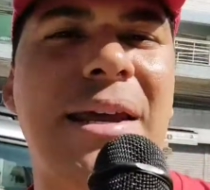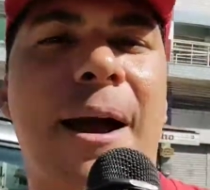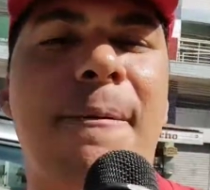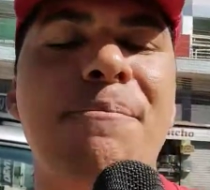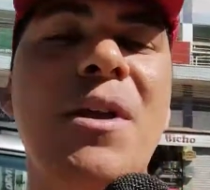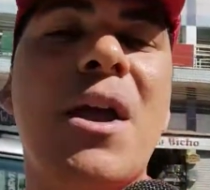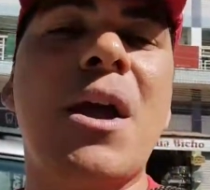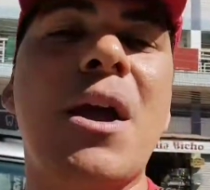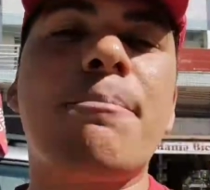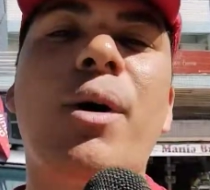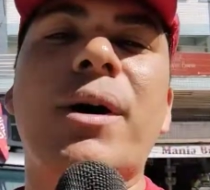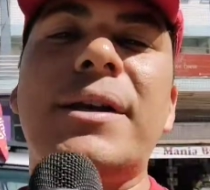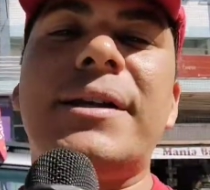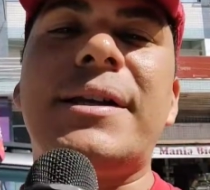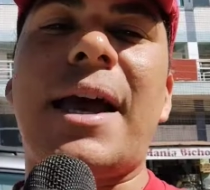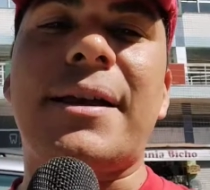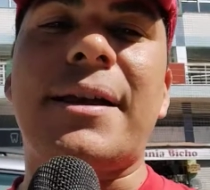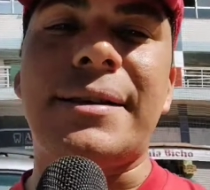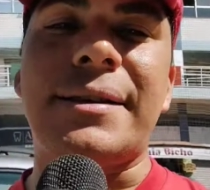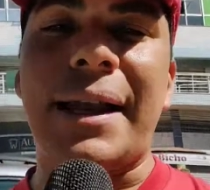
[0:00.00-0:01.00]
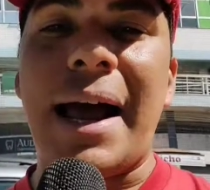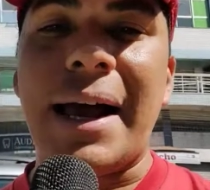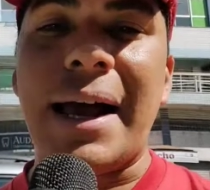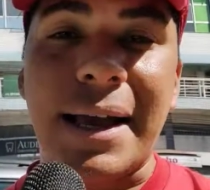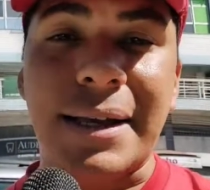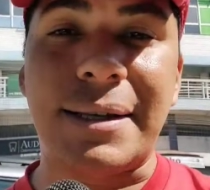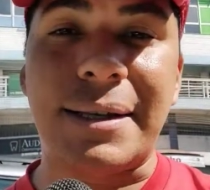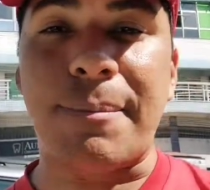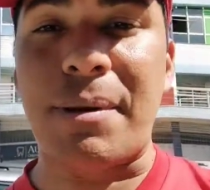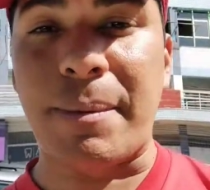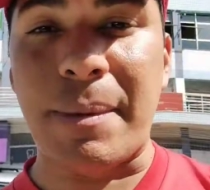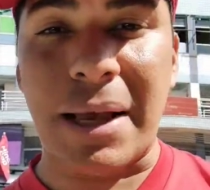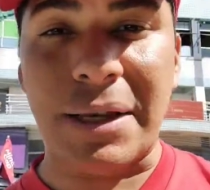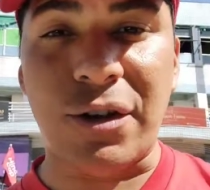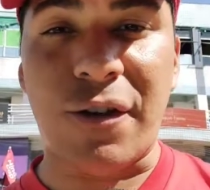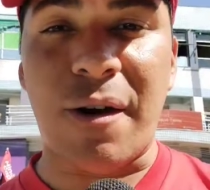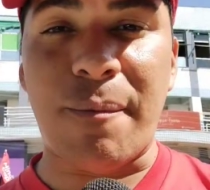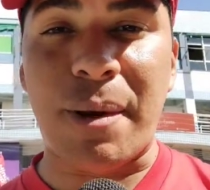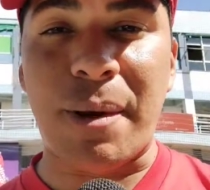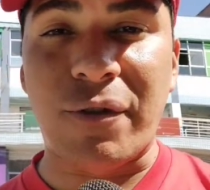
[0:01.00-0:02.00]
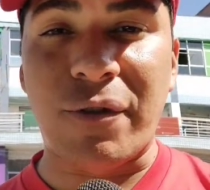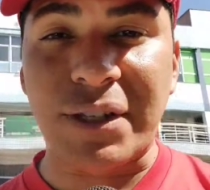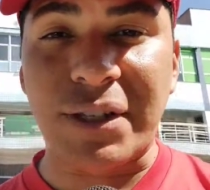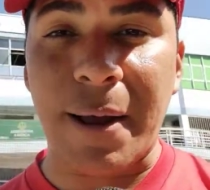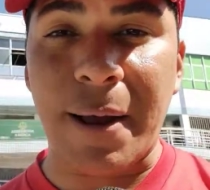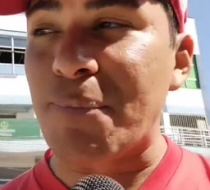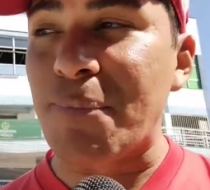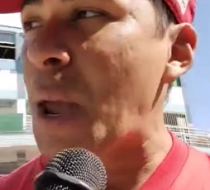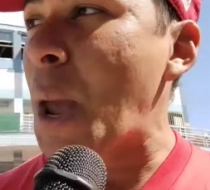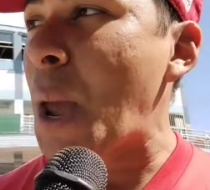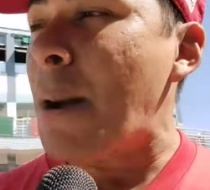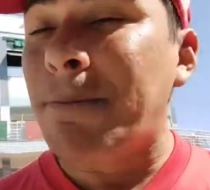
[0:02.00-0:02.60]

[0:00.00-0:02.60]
Maria! Pois é, será que essa premiação é para você?